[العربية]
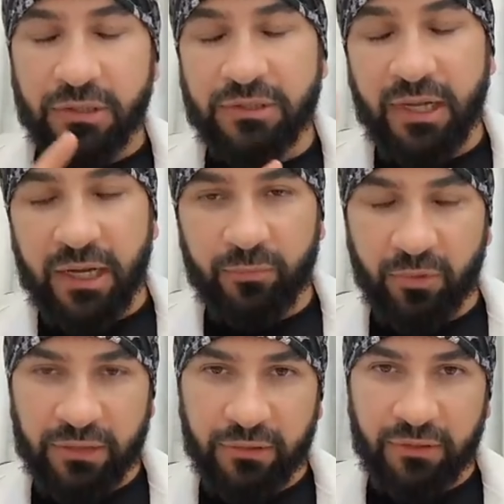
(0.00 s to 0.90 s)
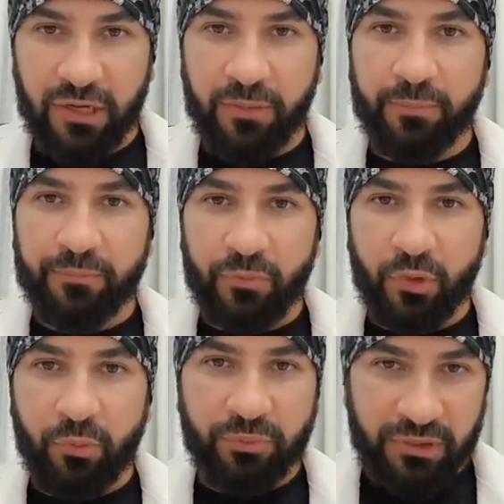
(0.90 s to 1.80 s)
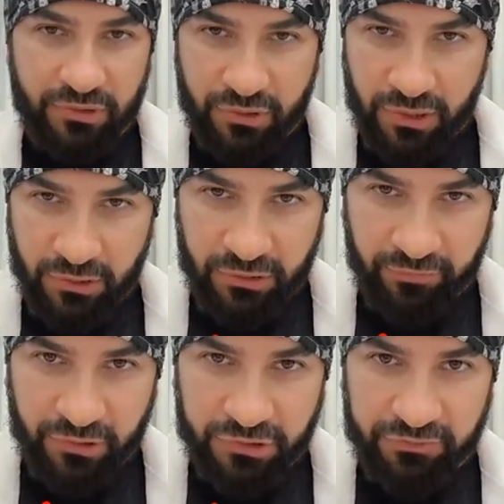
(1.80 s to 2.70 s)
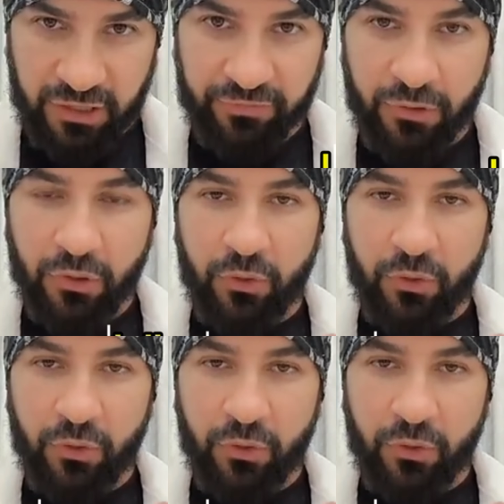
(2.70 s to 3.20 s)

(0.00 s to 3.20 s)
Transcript: زائد مضاد التهاب ممتاز جدا اللي تفتح الشفايف